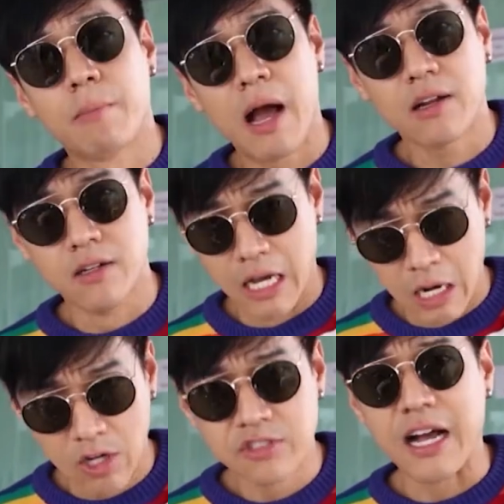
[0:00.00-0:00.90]
ทางภาคเหนือ
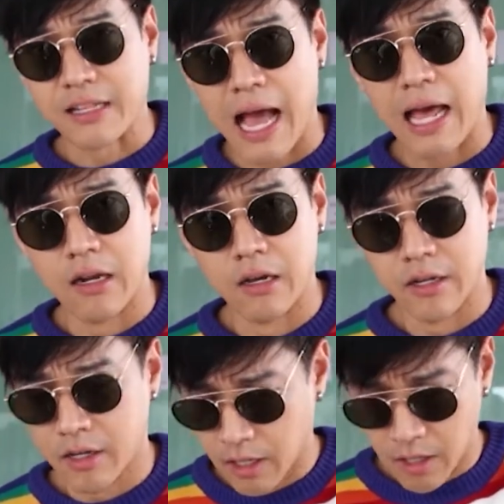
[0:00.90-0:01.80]
แล้วก็สั่งทานเลย
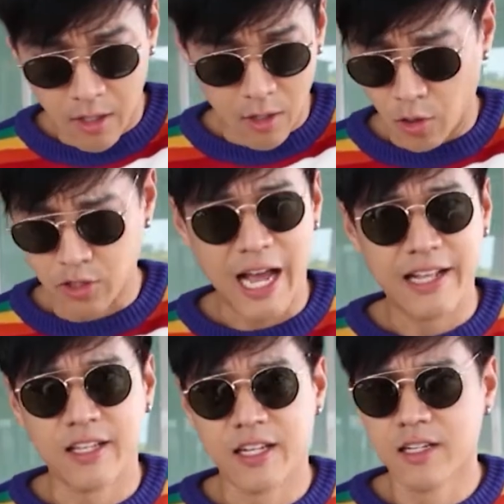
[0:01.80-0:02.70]
รสชา
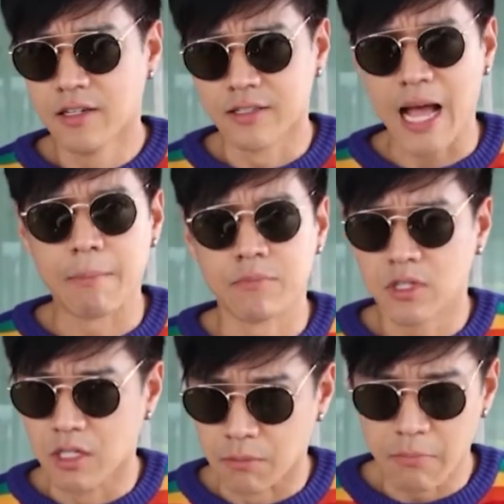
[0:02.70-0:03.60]
ติที่นี่คือ
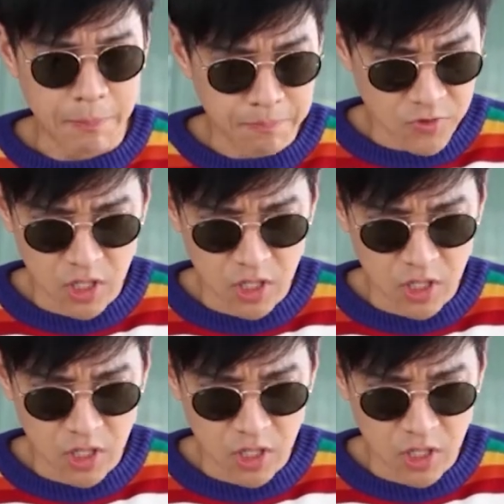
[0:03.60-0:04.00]
ทำถึงแบบ